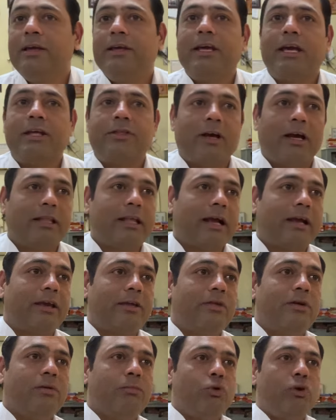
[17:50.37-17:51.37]
या ज्यादा
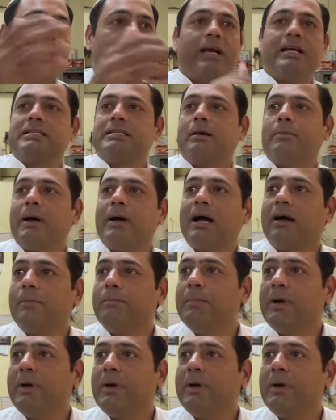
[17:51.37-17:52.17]
किसी मुनि के समागम